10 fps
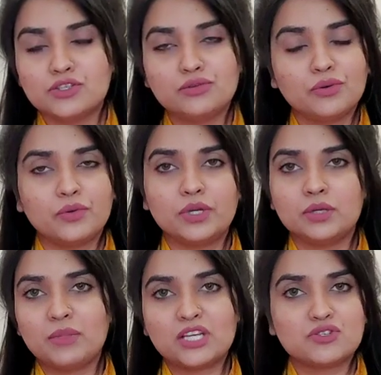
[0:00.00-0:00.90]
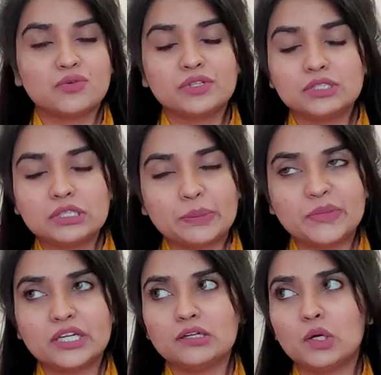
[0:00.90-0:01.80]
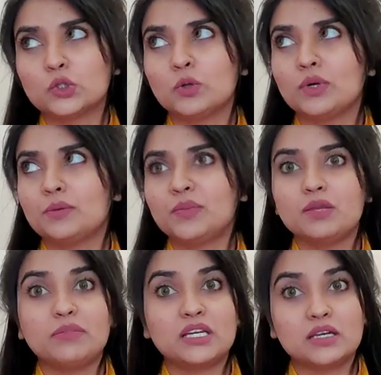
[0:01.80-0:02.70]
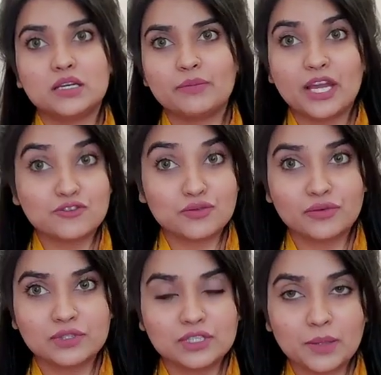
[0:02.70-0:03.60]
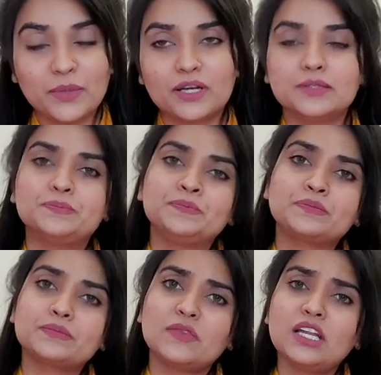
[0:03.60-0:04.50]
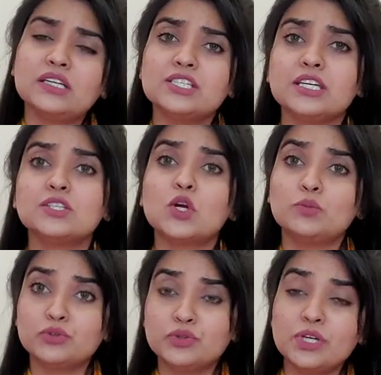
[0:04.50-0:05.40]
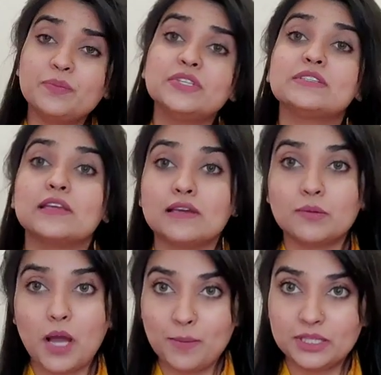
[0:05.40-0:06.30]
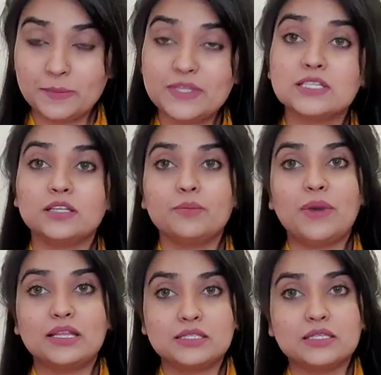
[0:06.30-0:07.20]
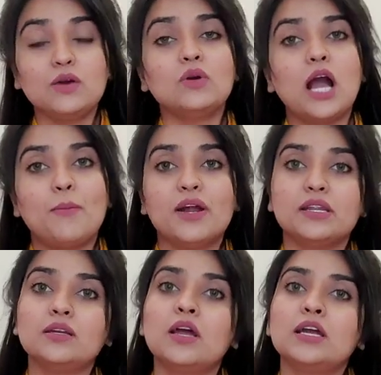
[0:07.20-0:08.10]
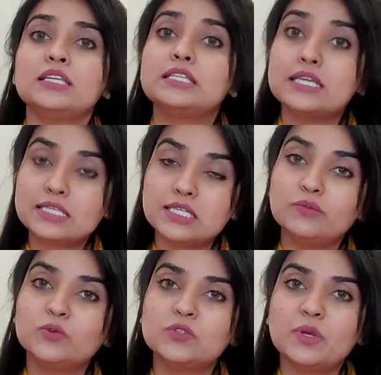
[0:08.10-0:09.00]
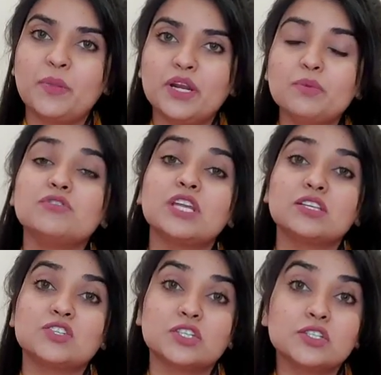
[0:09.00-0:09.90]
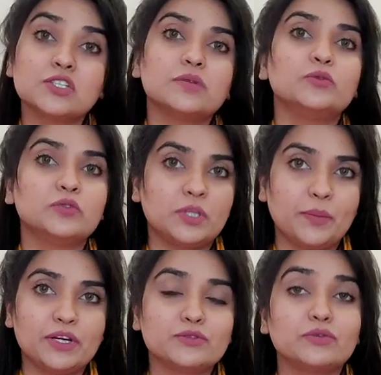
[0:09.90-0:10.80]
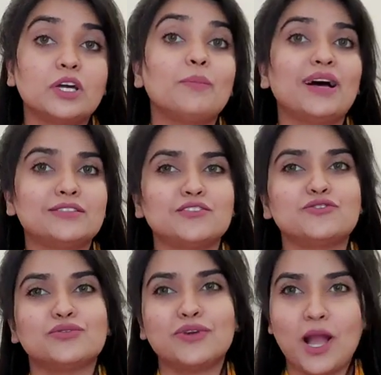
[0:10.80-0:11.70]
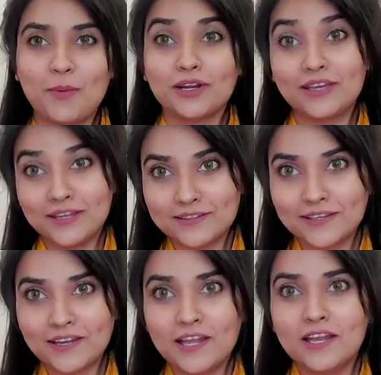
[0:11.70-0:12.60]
সিদ্ধ করে ম্যাশড করে দিতে পারেন অথবা আপনি বানানা না ম্যাশড করে দিতে পারেন সেক্ষেত্রে অবশ্যই আপনি সিঙ্গেলভাবে দিবেন যাতে বাচ্চাও খাবারের টেস্টটা বুঝতে পারে এবং টেক্সচার্সটা বুঝতে পারে সো দ্যাট বাচ্চার জন্য খাবার খেতে